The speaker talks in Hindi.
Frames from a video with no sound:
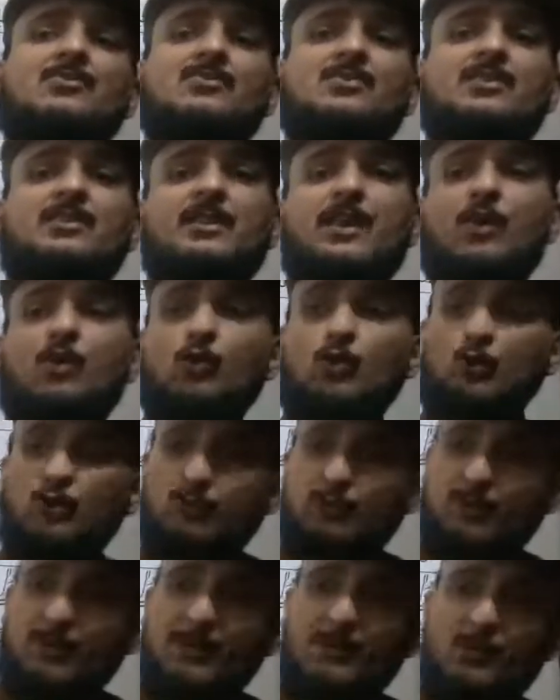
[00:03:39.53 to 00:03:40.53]
ठीक है और
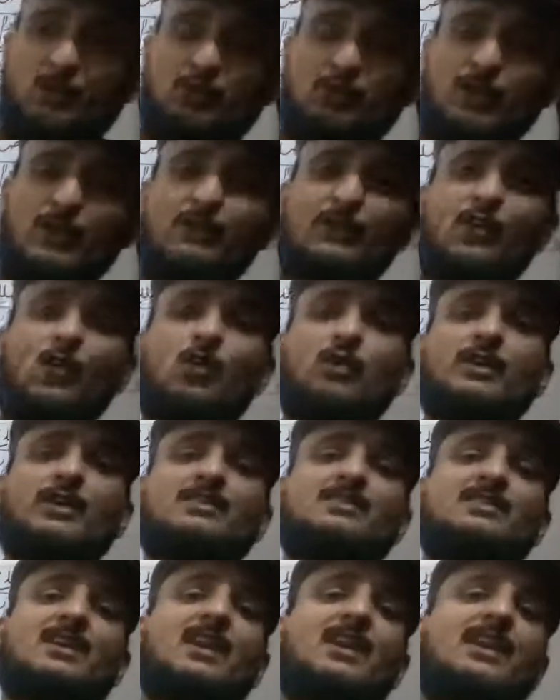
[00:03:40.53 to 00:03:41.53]
उसमें मुख्तलिफ लोग
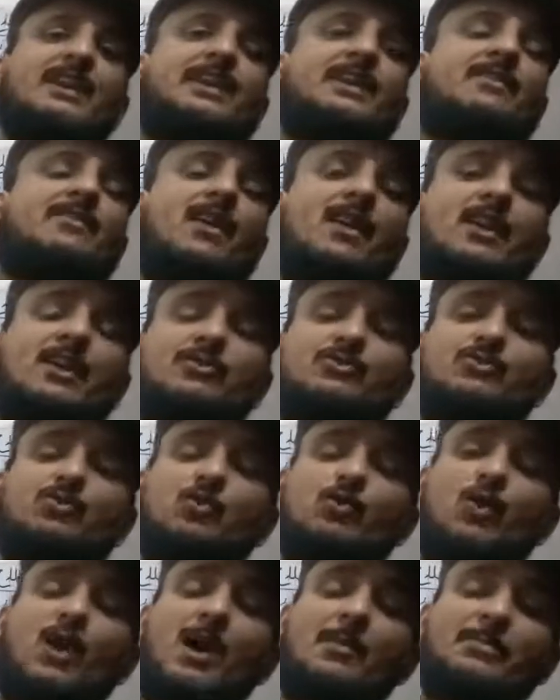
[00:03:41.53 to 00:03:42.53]
हिस्सा लेने वाले
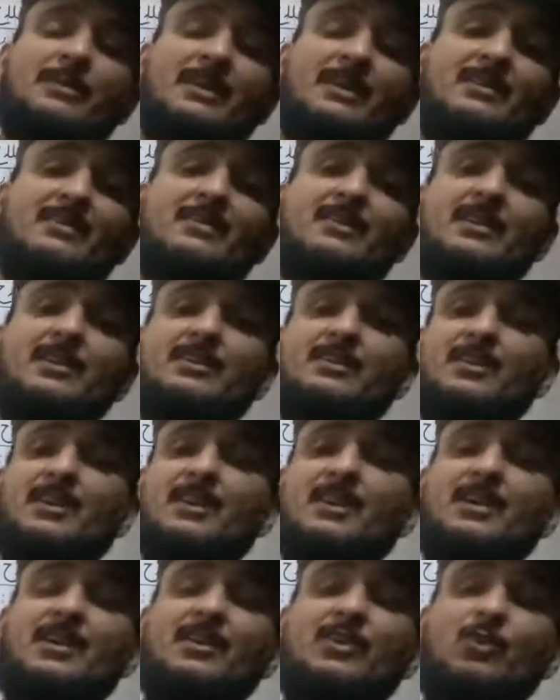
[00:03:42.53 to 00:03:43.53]
जो आपके इर्द गिर्द के
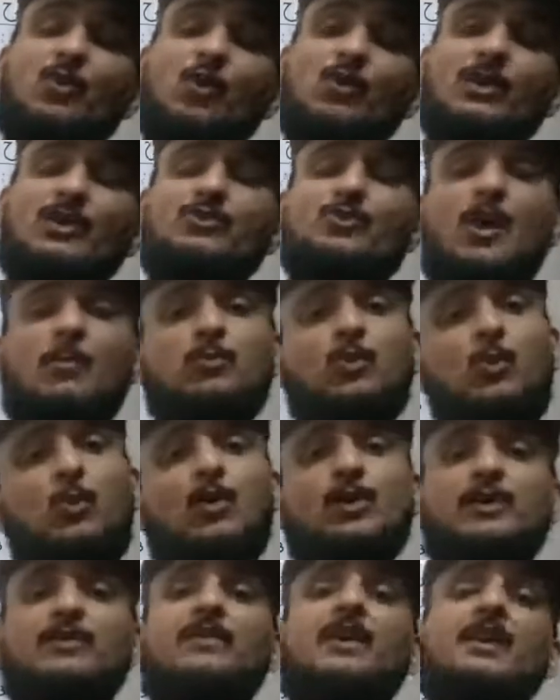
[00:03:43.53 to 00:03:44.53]
लोग हैं जो आपको
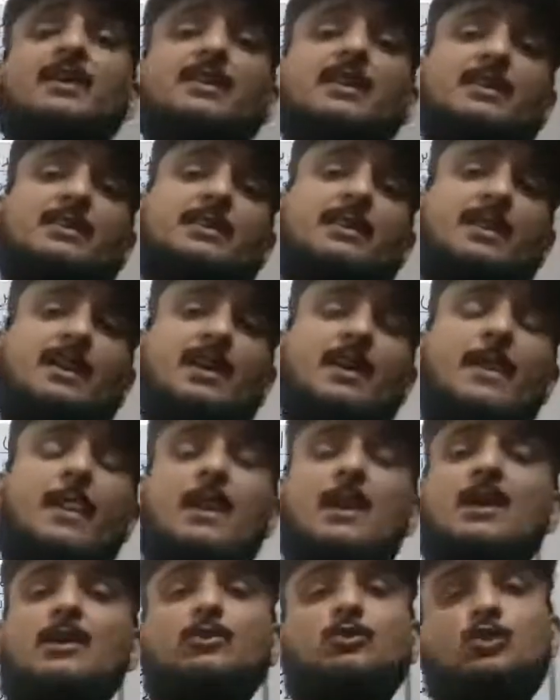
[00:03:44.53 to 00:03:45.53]
मोटिवेट करते हैं
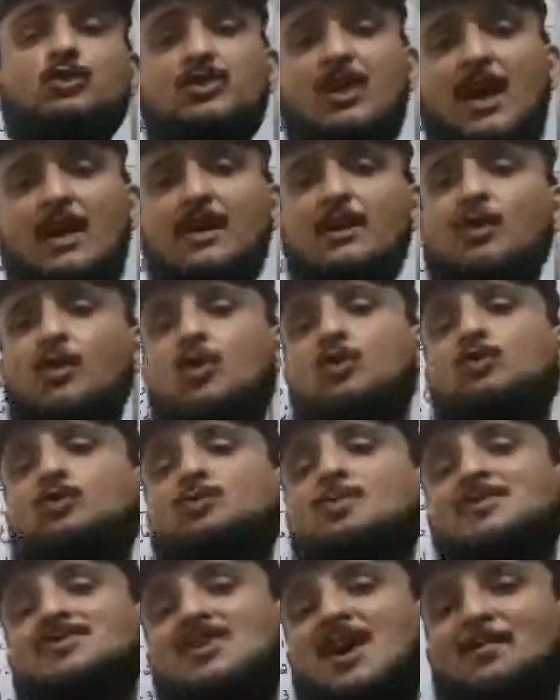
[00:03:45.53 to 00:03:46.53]
तो सारे लोग
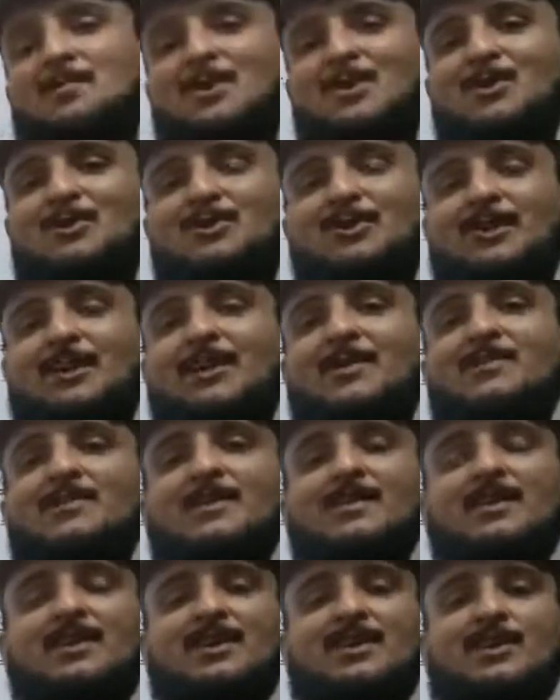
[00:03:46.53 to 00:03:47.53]
उसमें शामिल होते
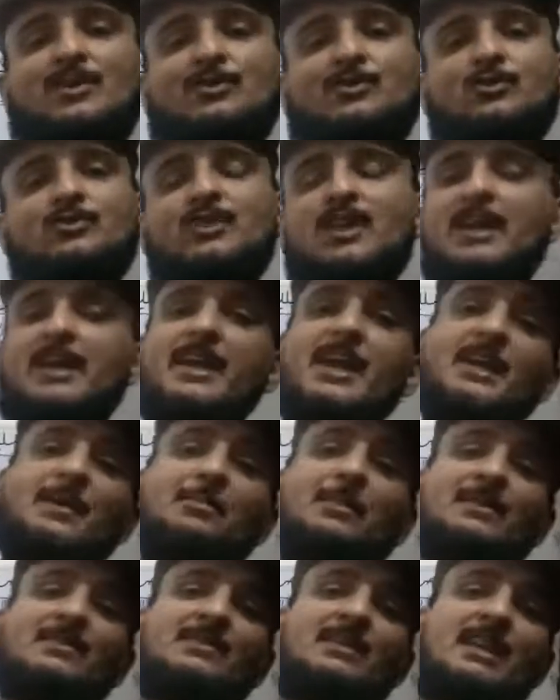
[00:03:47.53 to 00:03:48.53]
हैं तो ये एक
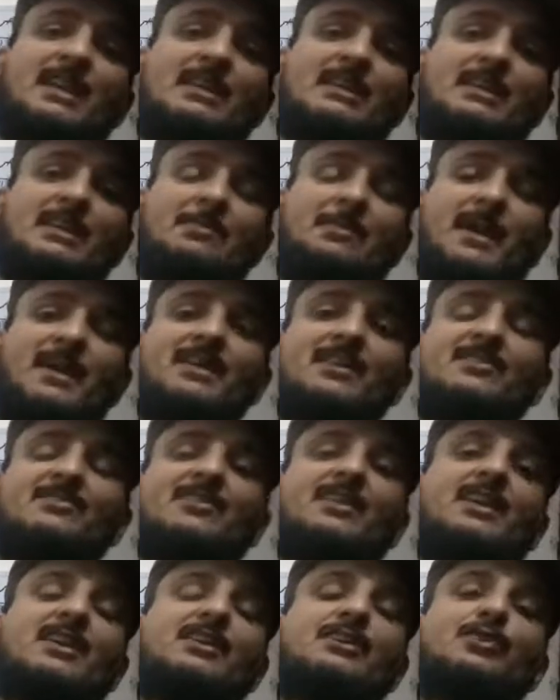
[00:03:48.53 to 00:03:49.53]
बंदे की मेहनत
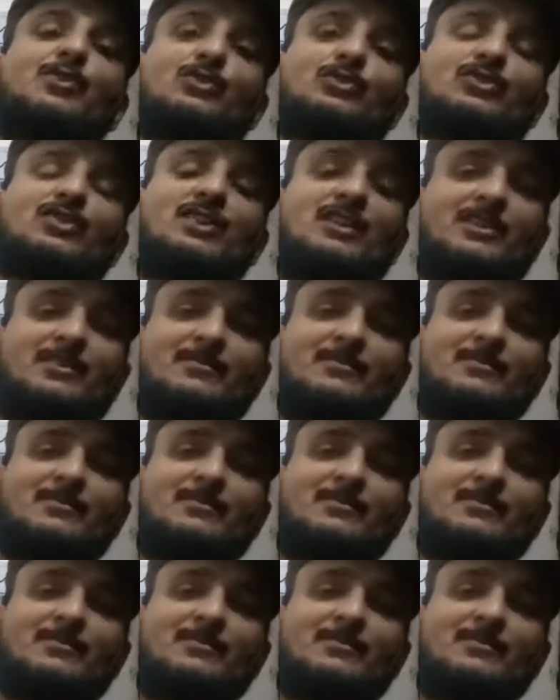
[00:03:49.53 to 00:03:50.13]
नहीं होती